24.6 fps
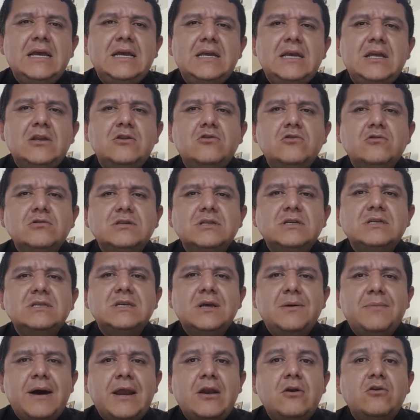y entonces
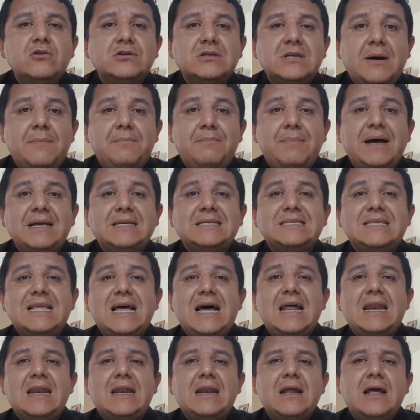llevarlos a
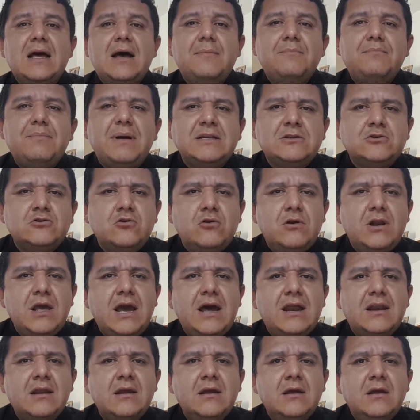pastar, a
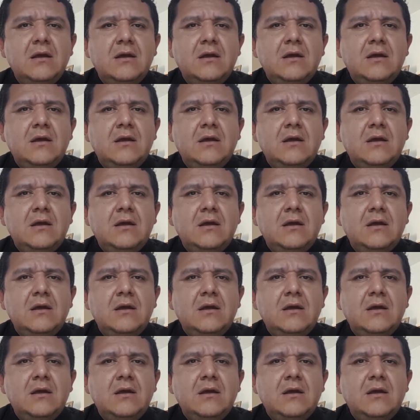pastorear,